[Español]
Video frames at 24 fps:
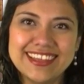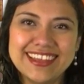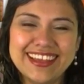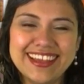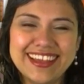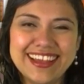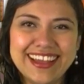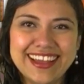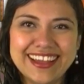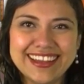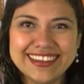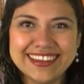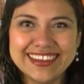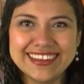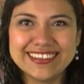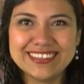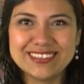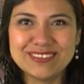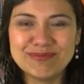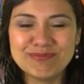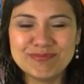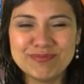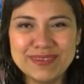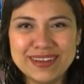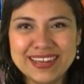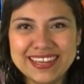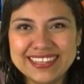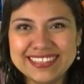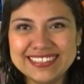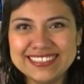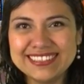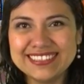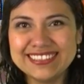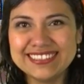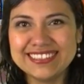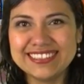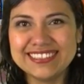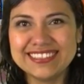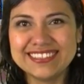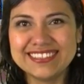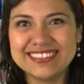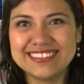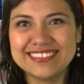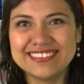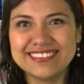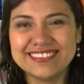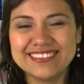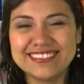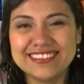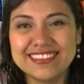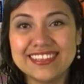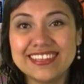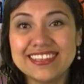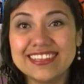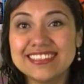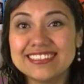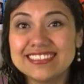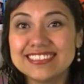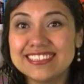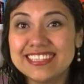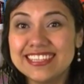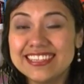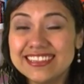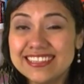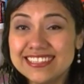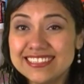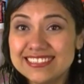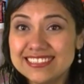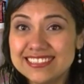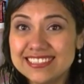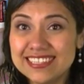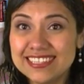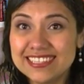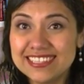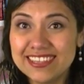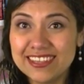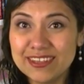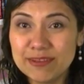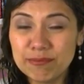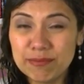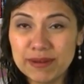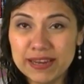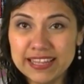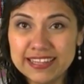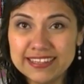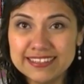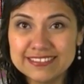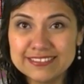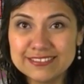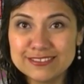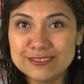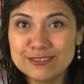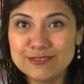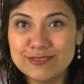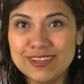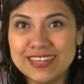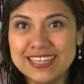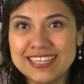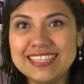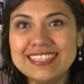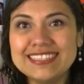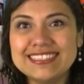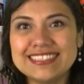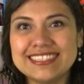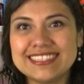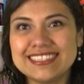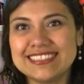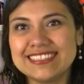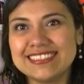hagan en paz, siéntanse plenos, felices